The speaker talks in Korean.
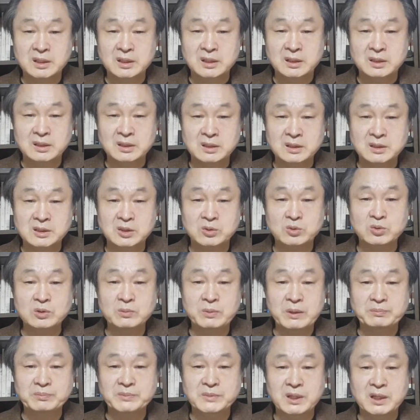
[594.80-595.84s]
어,
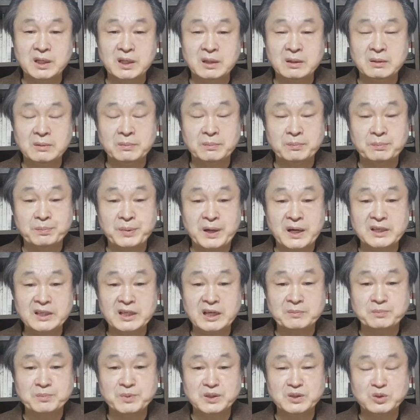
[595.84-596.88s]
서울법대
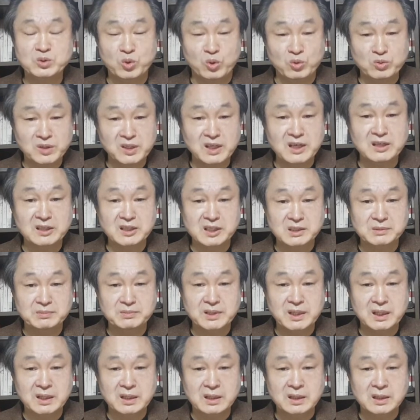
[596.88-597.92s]
파리학번 동기라는
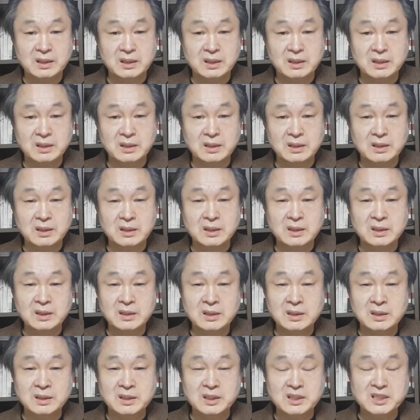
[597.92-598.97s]
것입니다.
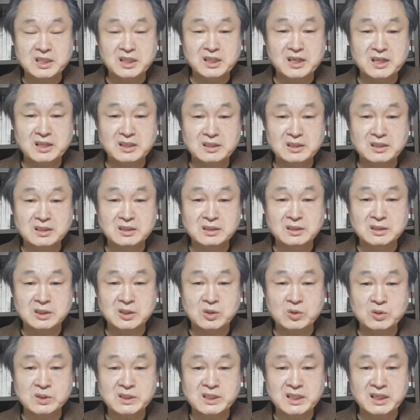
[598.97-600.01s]
이전에는
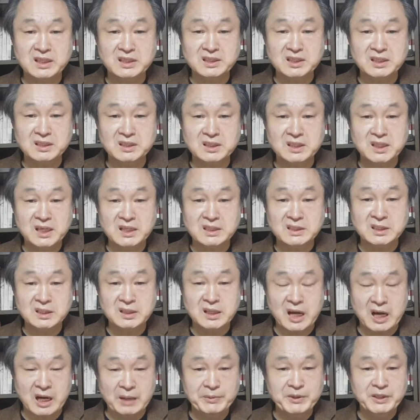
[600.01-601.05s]
서울시장 선거 등에서
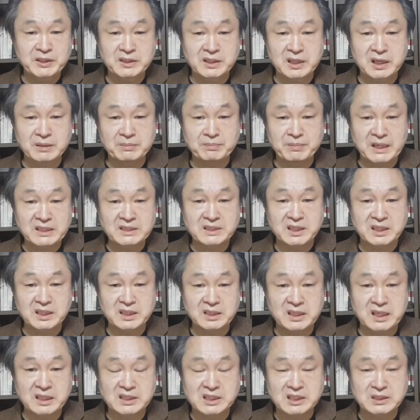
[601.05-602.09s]
가볍게
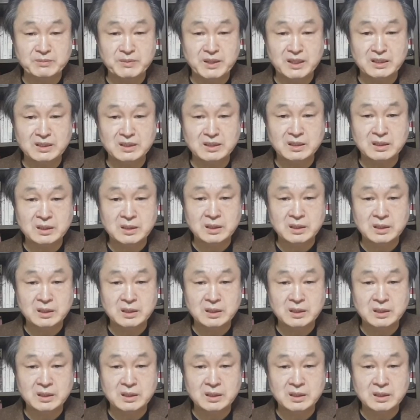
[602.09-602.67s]
마찰이 됐지만